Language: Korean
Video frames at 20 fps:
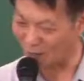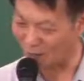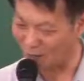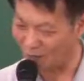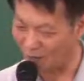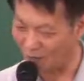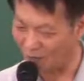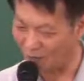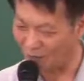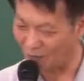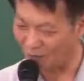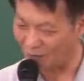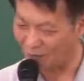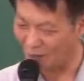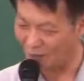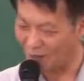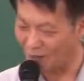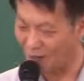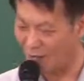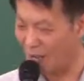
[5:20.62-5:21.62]
했어요.
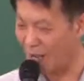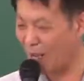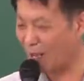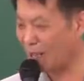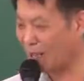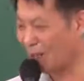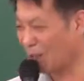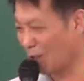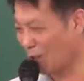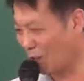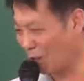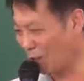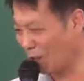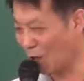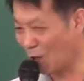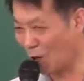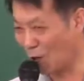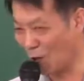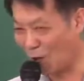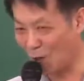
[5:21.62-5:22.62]

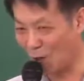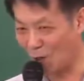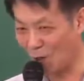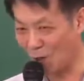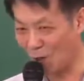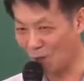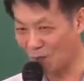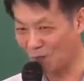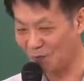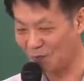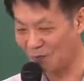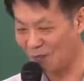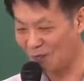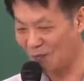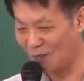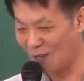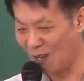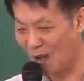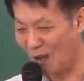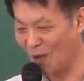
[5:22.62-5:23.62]
했어요.
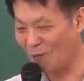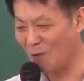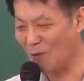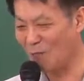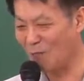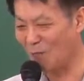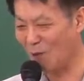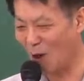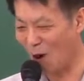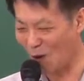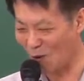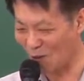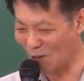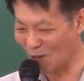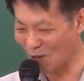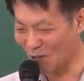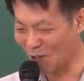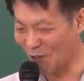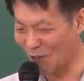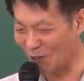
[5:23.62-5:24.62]
하면
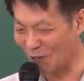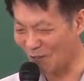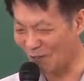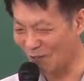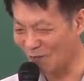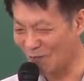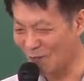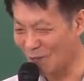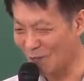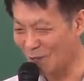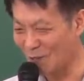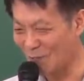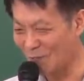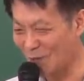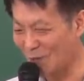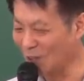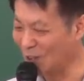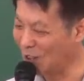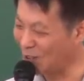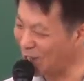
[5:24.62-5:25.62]
뭐하고 그죠?
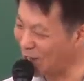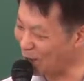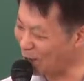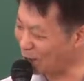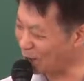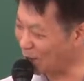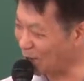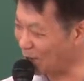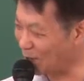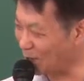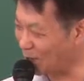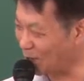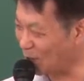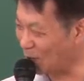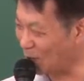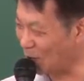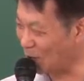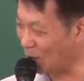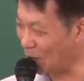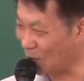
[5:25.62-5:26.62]
본인이 새롭지
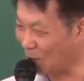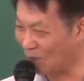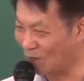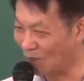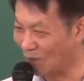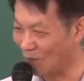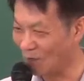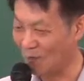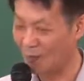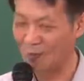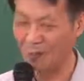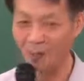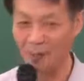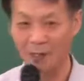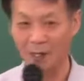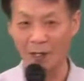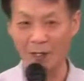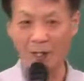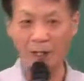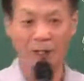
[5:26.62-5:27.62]
않소.
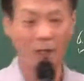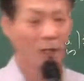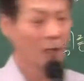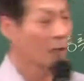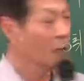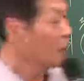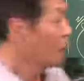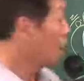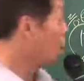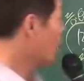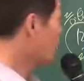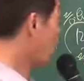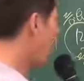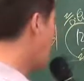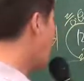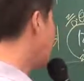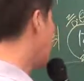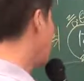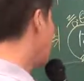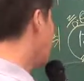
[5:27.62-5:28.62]
예.
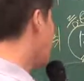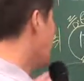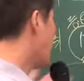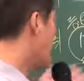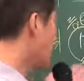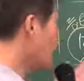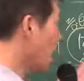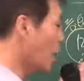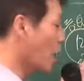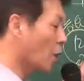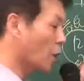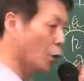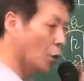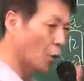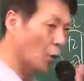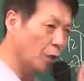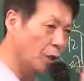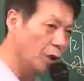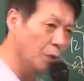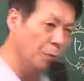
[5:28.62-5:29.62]
같이 기억해달라는
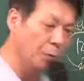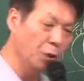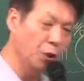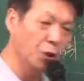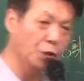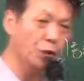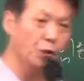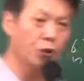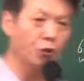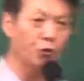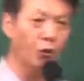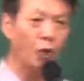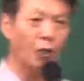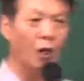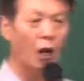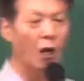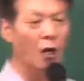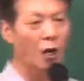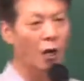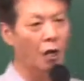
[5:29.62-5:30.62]
거예요. 임등치
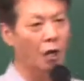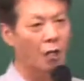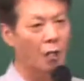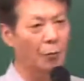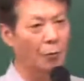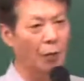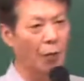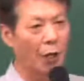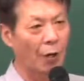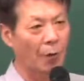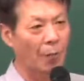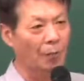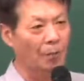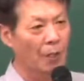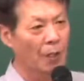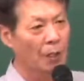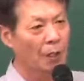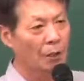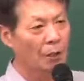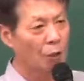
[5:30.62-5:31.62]
중에서, 어이, 어, 여기 보세요.
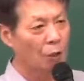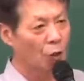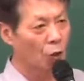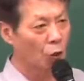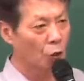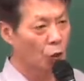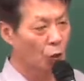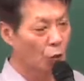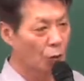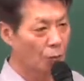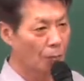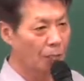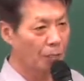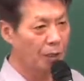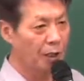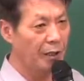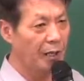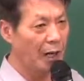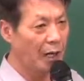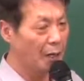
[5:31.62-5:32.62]
등록 요건
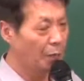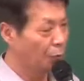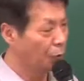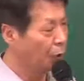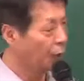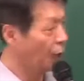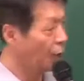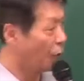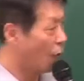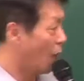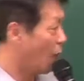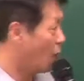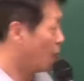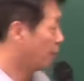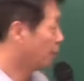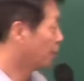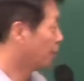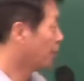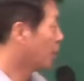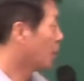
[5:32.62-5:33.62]
미달의 문제와
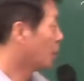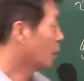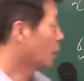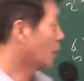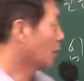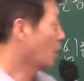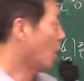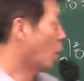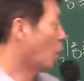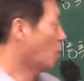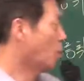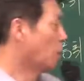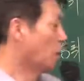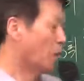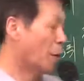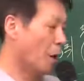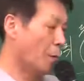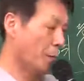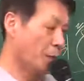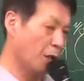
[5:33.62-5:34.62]
그 다음에 업무
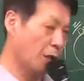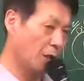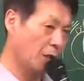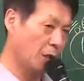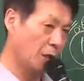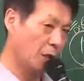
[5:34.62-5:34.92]
범위,